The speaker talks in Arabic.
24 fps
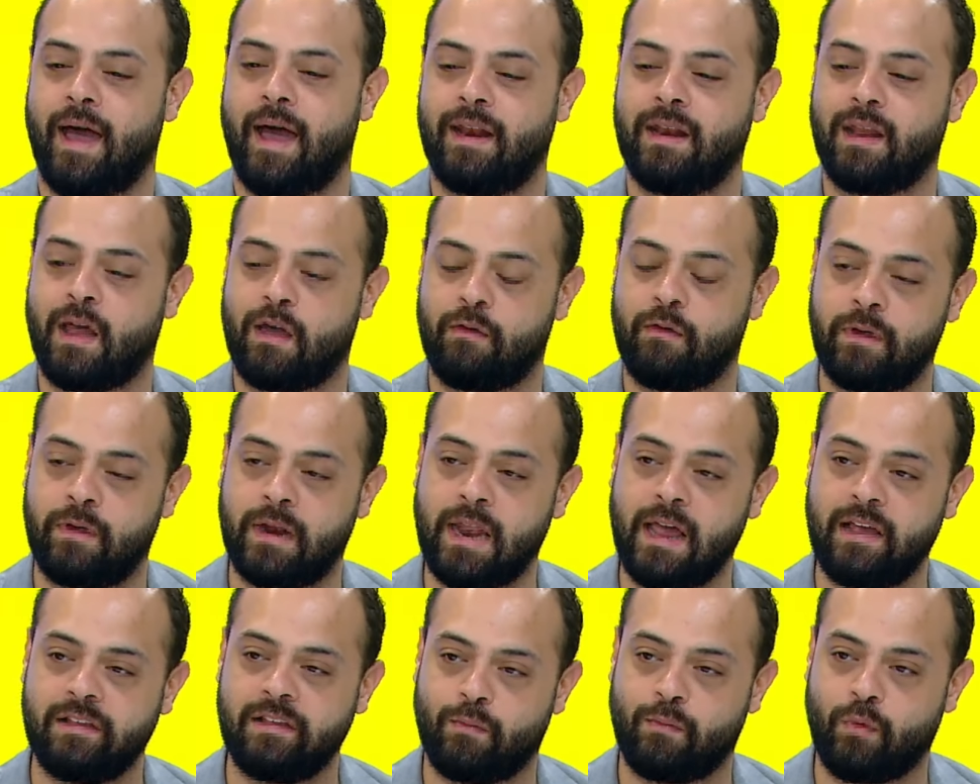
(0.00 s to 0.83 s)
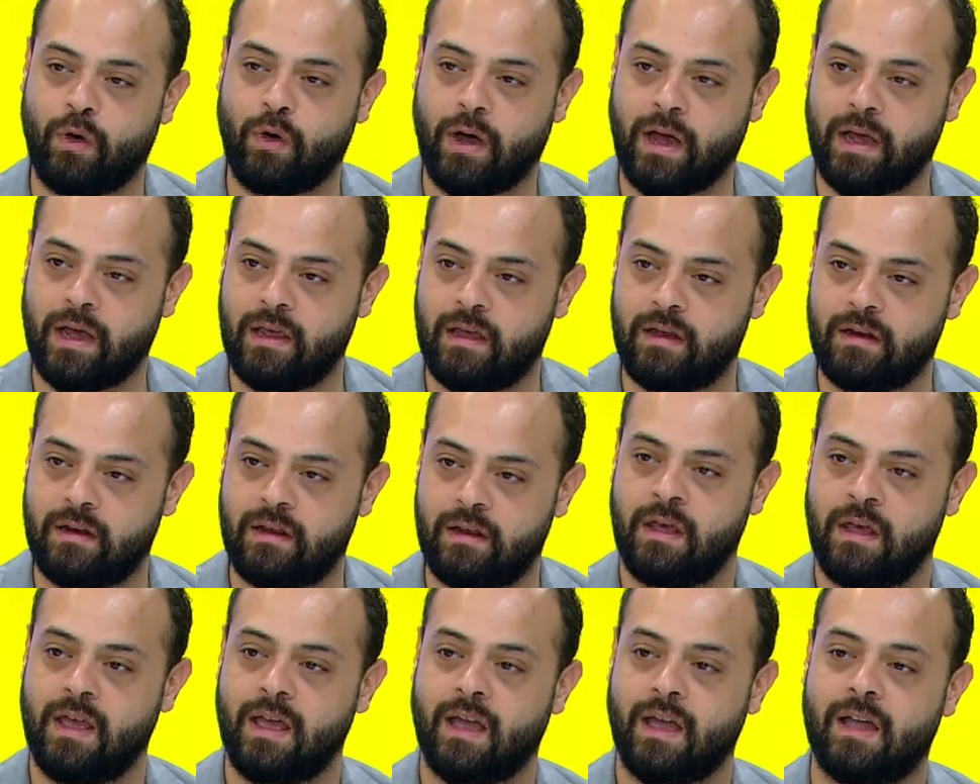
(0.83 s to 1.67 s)
انها في لحظه معينه
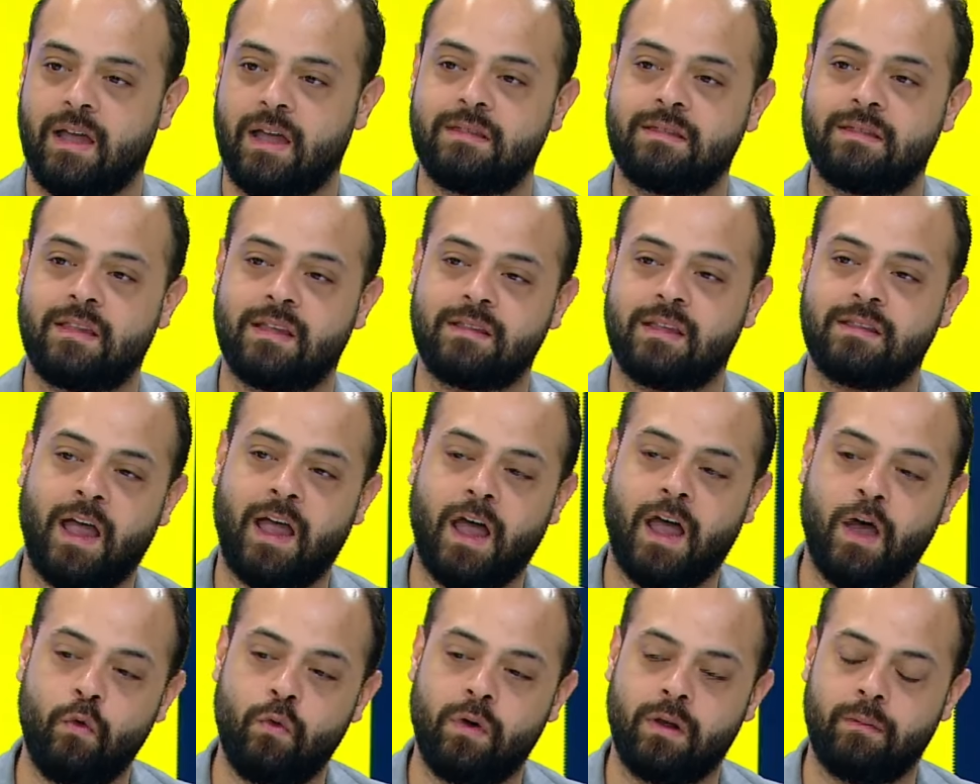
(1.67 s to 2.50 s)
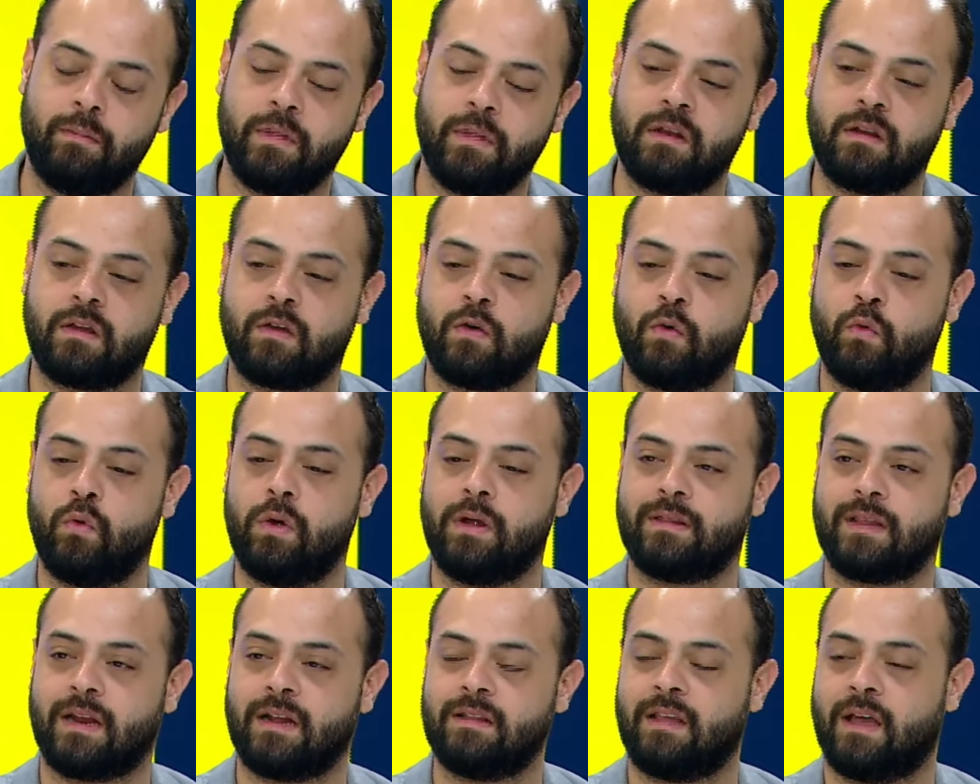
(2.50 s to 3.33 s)
قد تتحول من
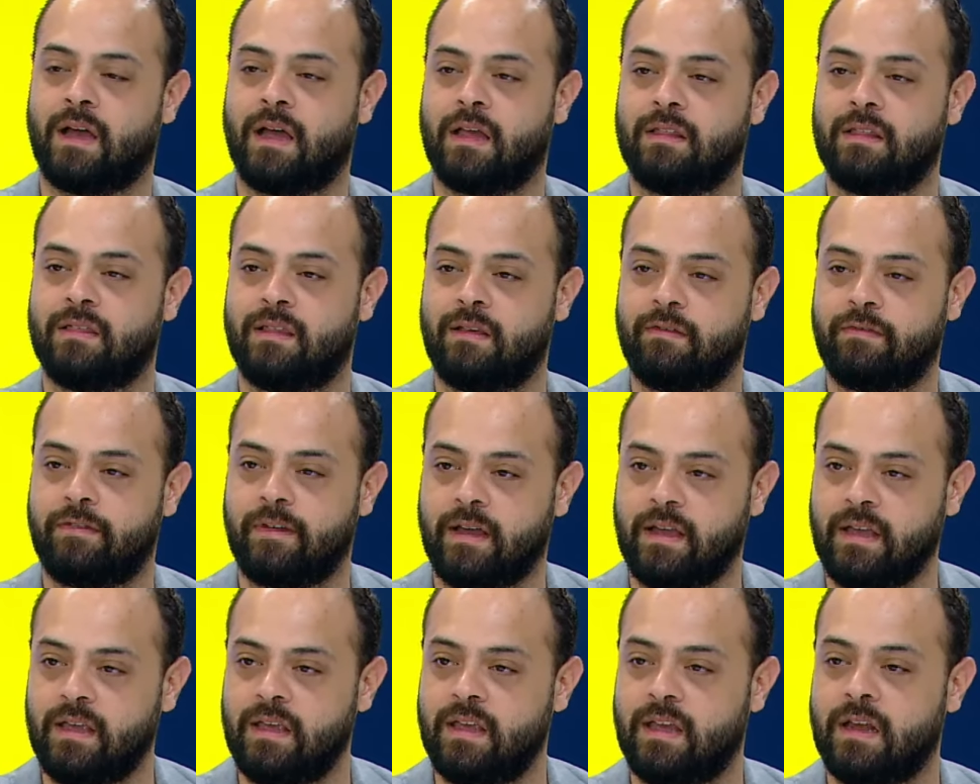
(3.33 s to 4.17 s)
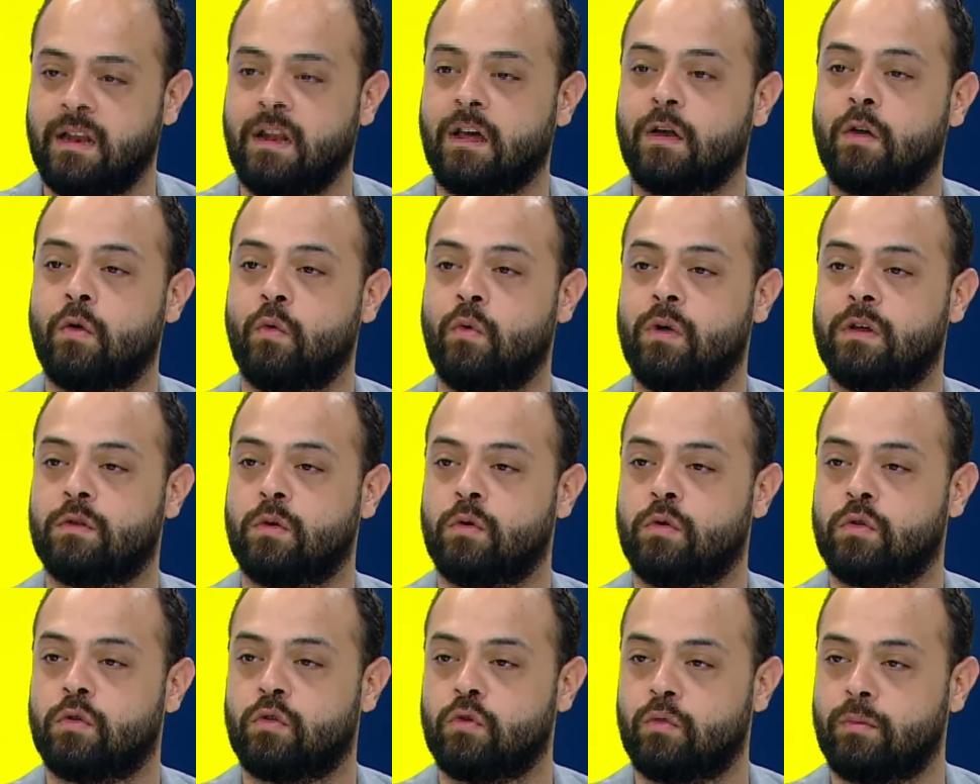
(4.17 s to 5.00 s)
قوات ردع دفاعيه الى قوات
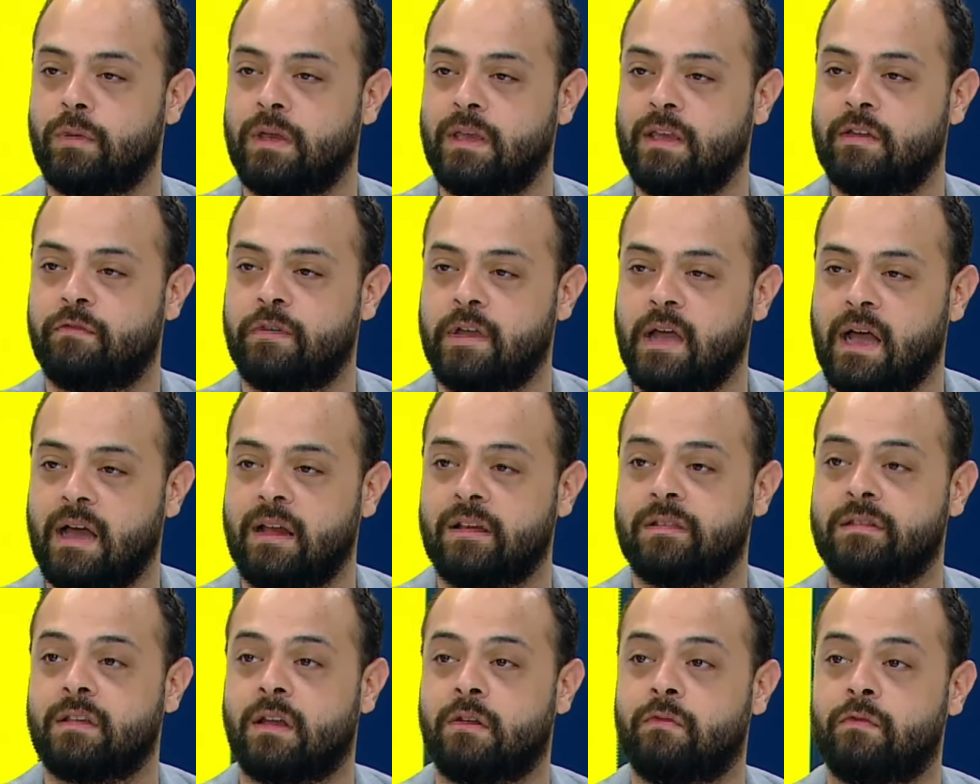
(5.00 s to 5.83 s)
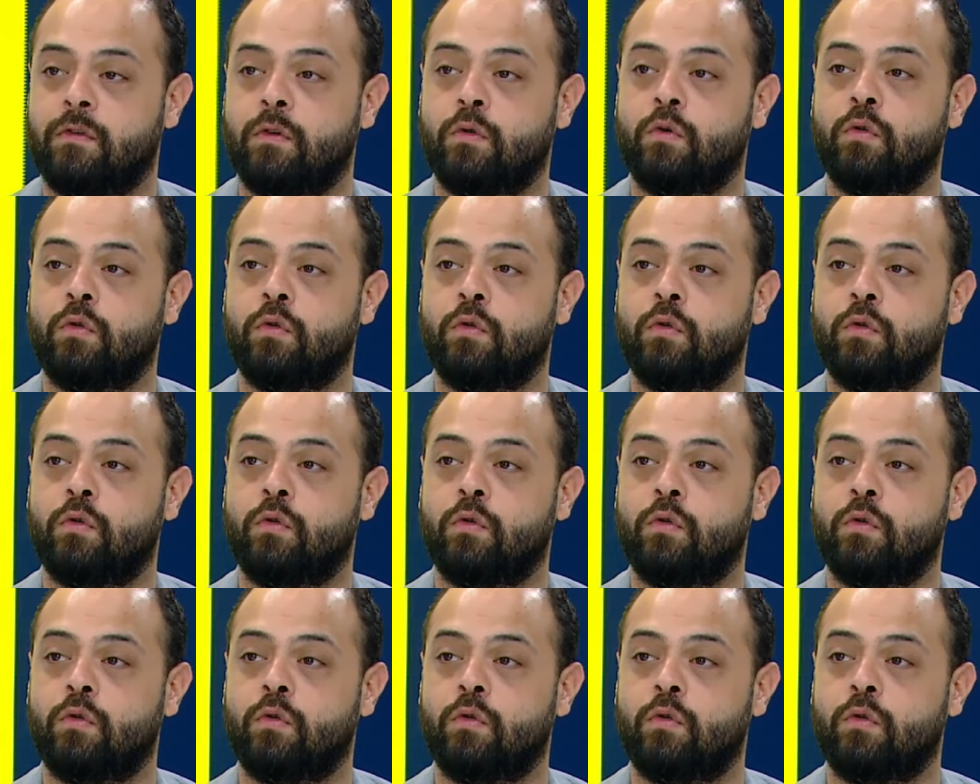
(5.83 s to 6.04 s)
هجوميه في حال صار في